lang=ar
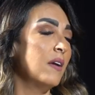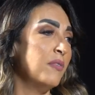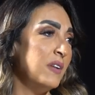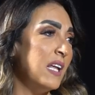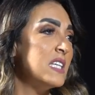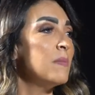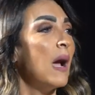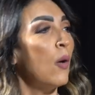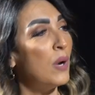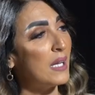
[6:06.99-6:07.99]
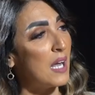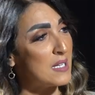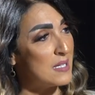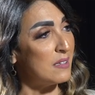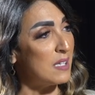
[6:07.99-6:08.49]
في النادي مع ولادها
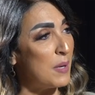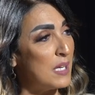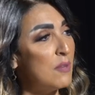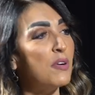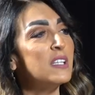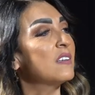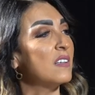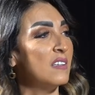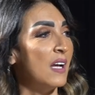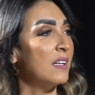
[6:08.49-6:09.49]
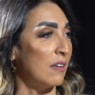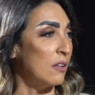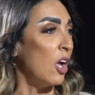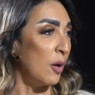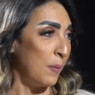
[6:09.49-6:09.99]
اثناء التمارين فتقدر انها
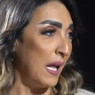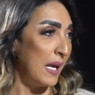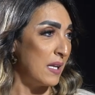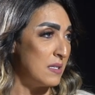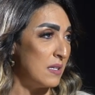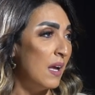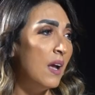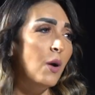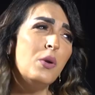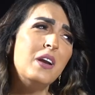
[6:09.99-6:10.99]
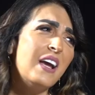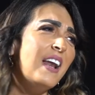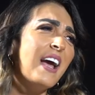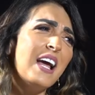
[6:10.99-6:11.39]
تلتحق بالحاجات دي والرجاله